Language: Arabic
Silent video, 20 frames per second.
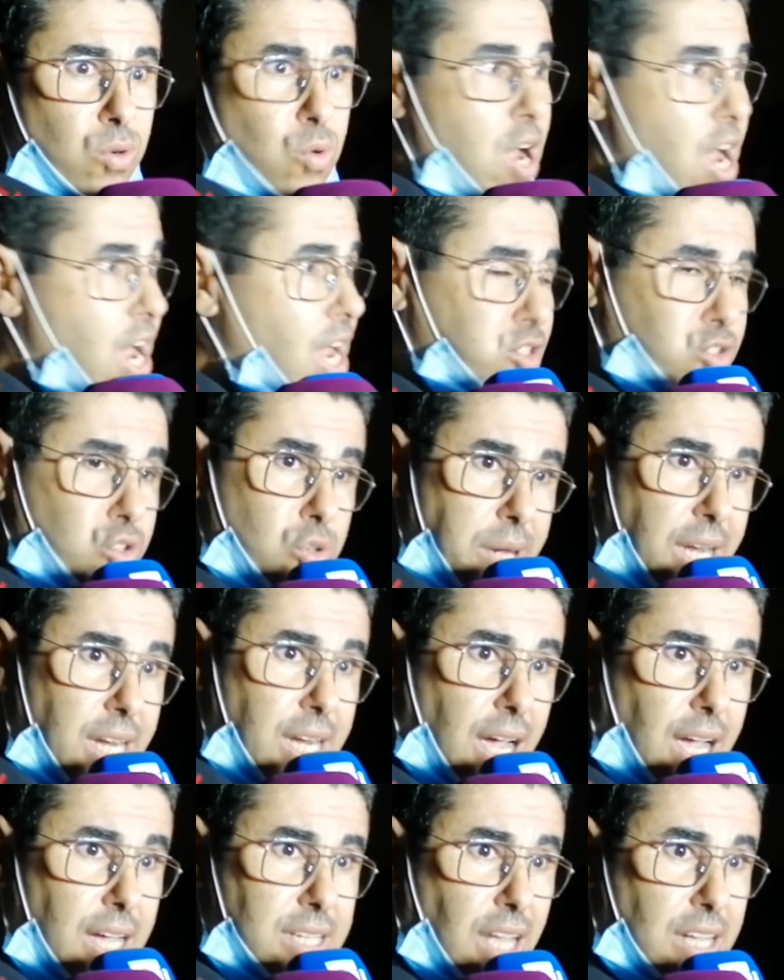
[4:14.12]
وحالتهم
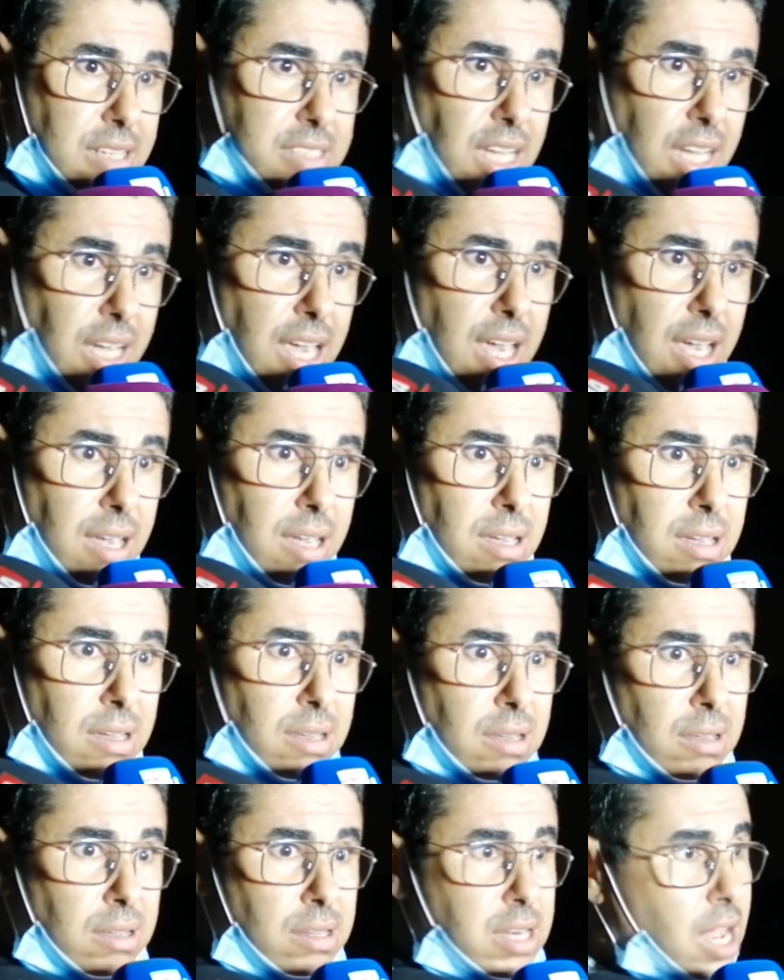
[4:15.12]
على قضاء التحقيق
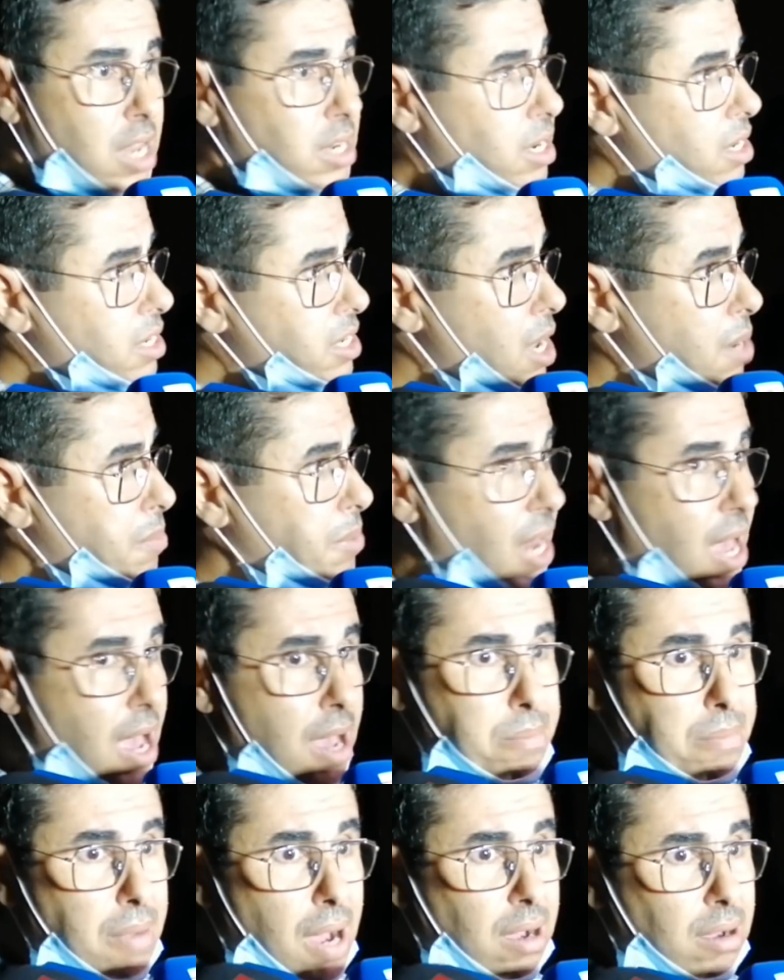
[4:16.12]
لان النيابه
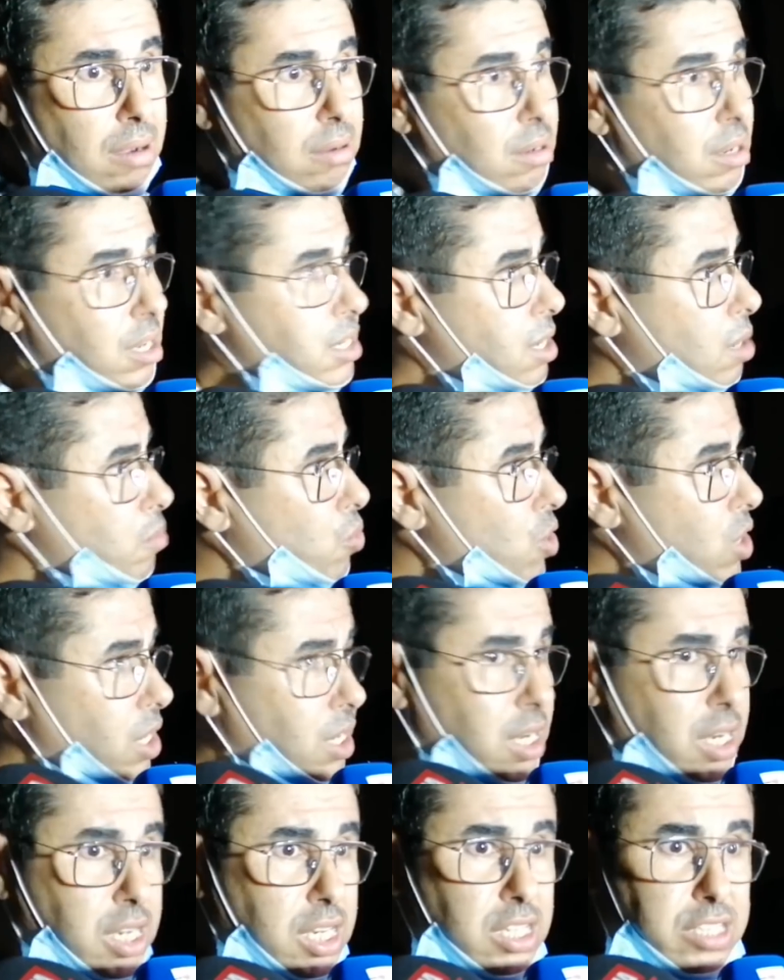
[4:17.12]
العامه هي
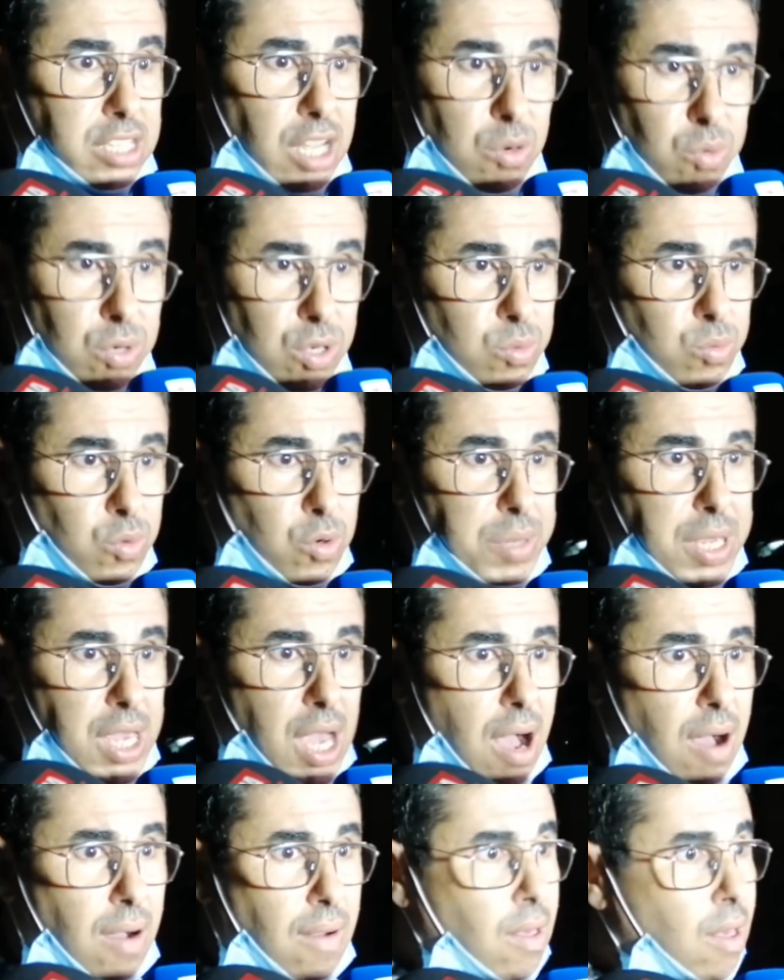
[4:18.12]
محرك للدعوه
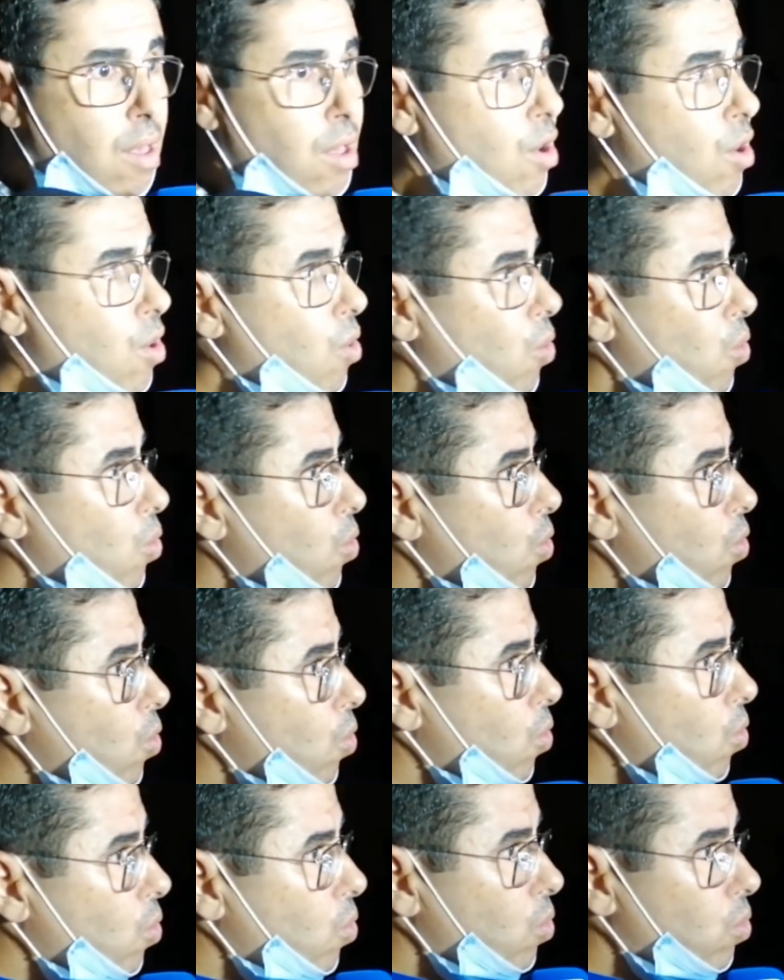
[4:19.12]
العموميه
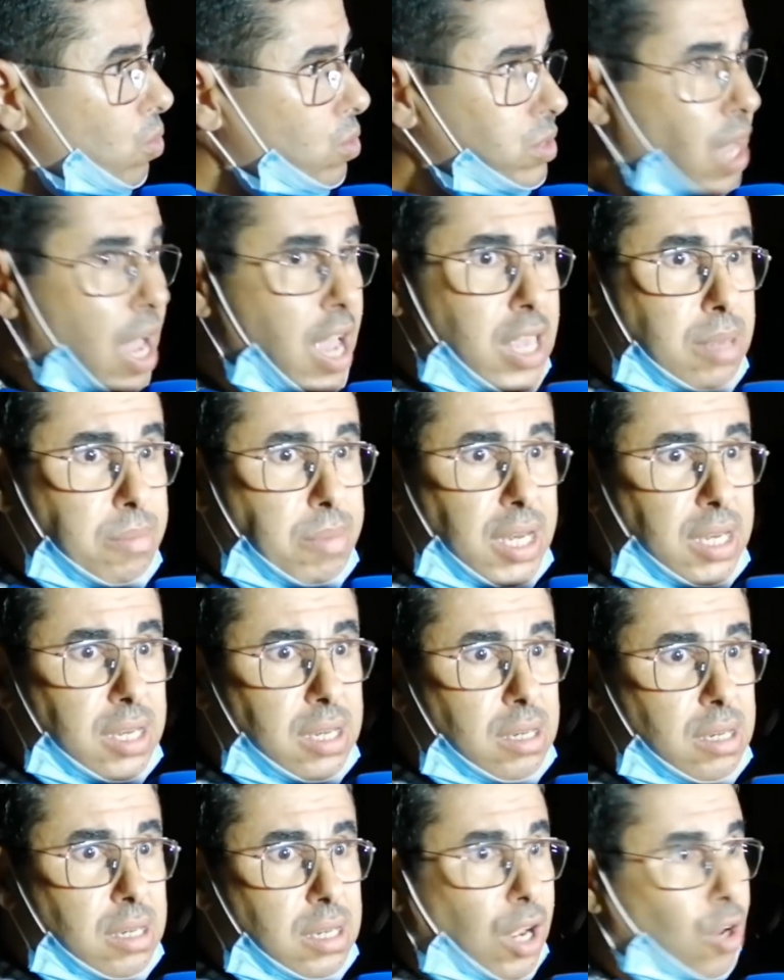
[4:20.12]
ودائما
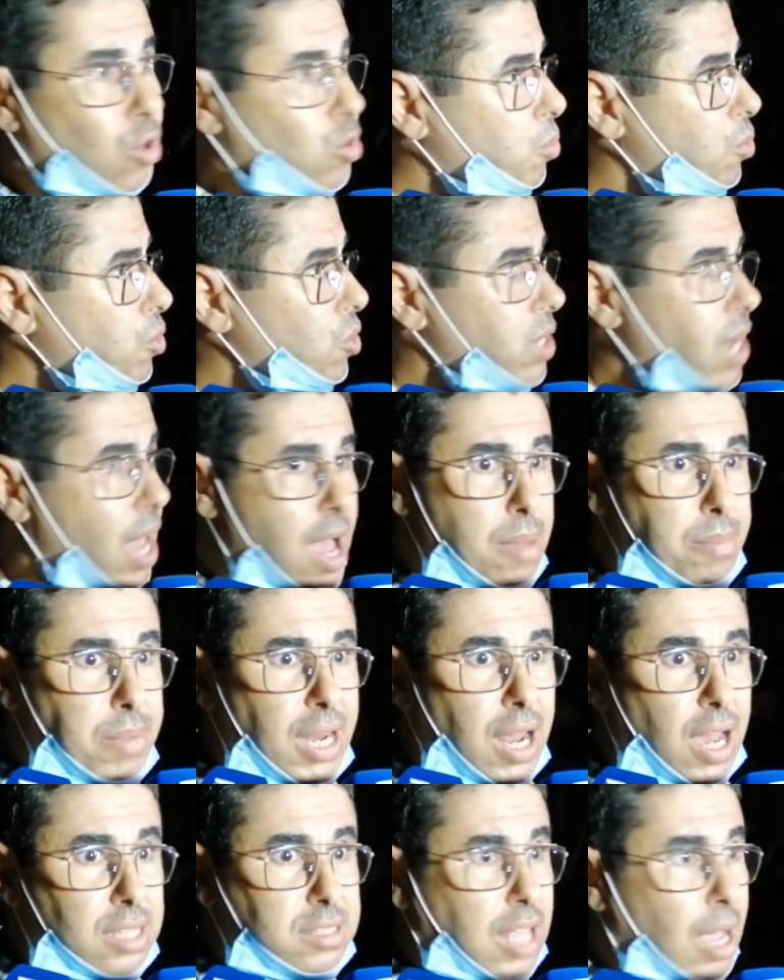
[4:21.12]
يغلب على
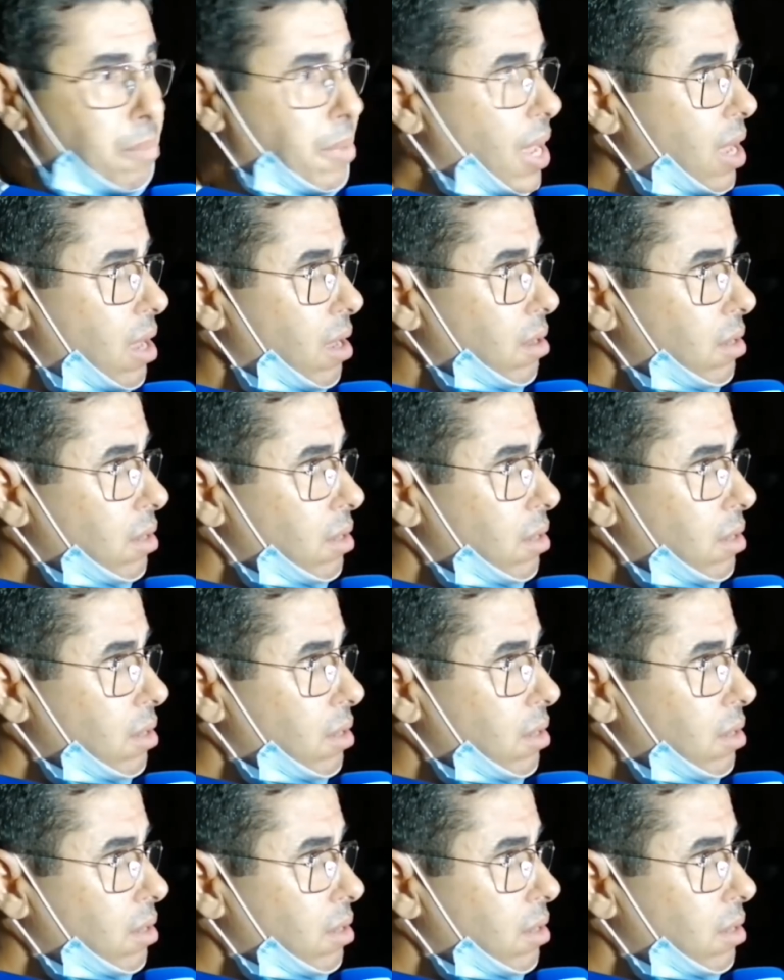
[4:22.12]
عملها طابع